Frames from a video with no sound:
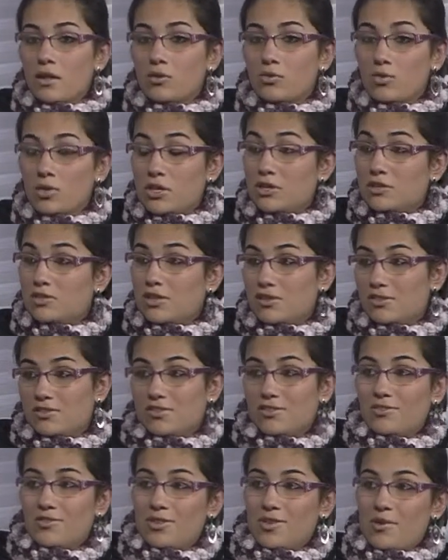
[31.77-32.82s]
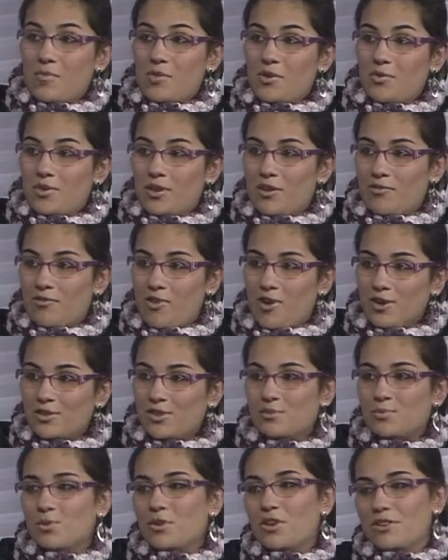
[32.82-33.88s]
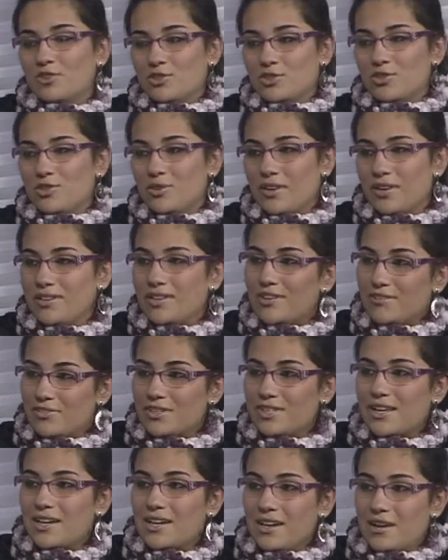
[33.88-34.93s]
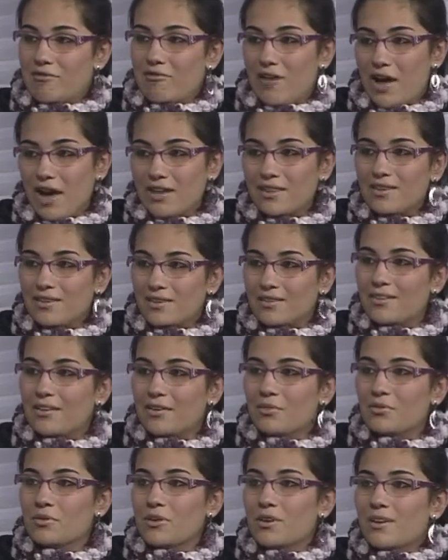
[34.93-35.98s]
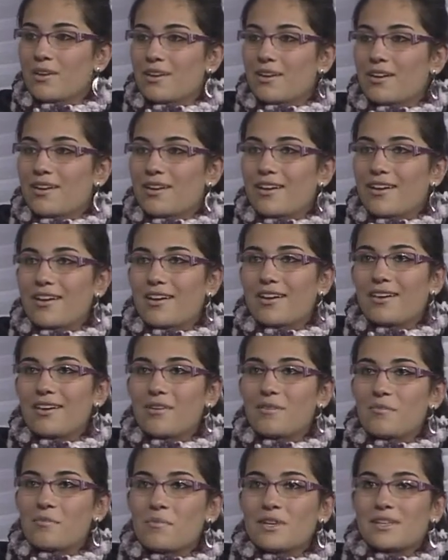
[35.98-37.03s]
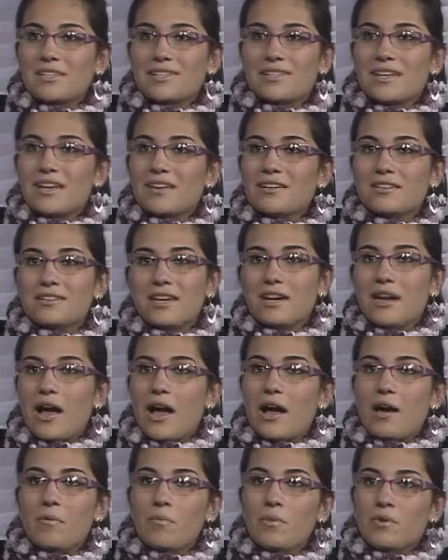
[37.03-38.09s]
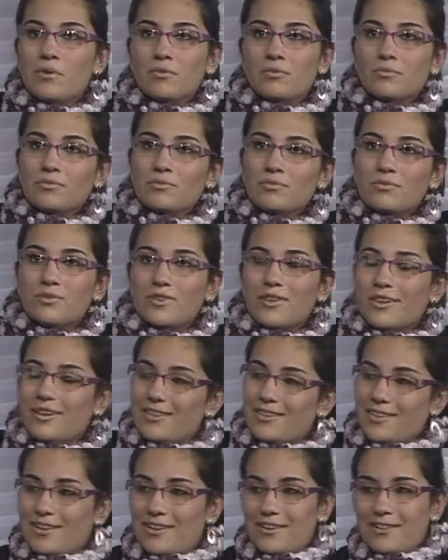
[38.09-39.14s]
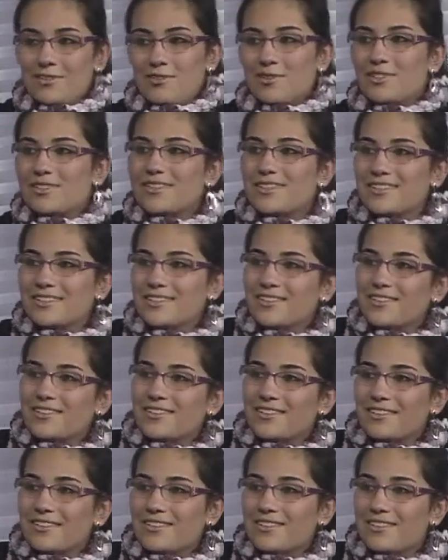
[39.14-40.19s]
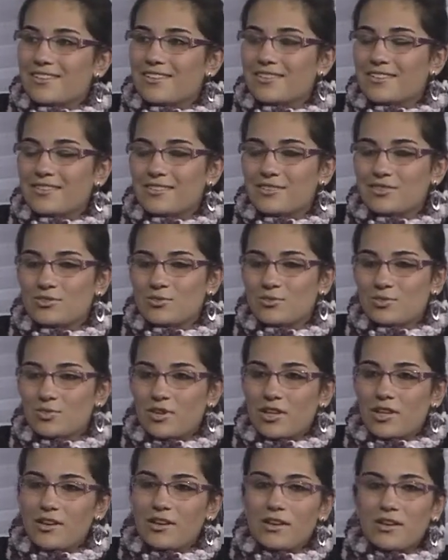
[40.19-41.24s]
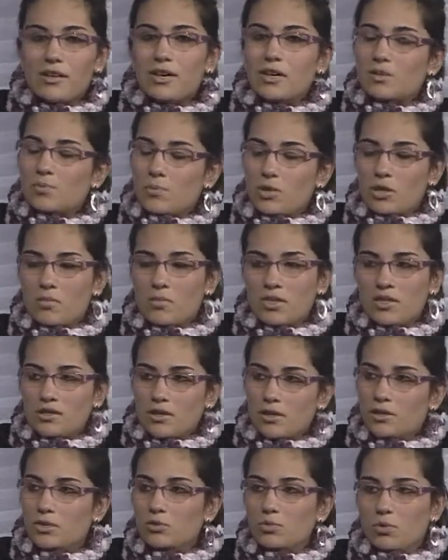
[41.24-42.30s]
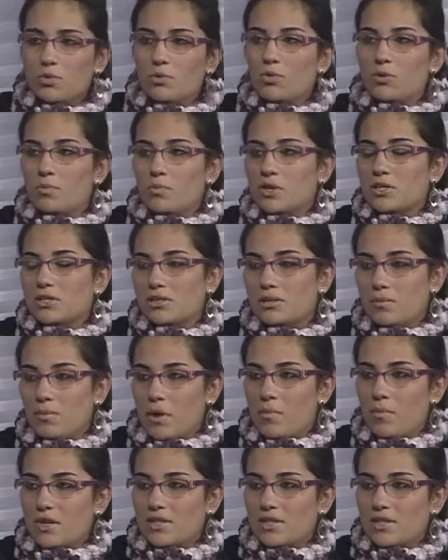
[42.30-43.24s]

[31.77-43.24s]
No início eles ficam até meio nervosos, porque a, uhum. gente, a entrevista é gravada, então. Ah, uh, mas eles acabam entrando, uhum. assim, uhum. na, junto ali, respondem bastante, procuram participar uhum.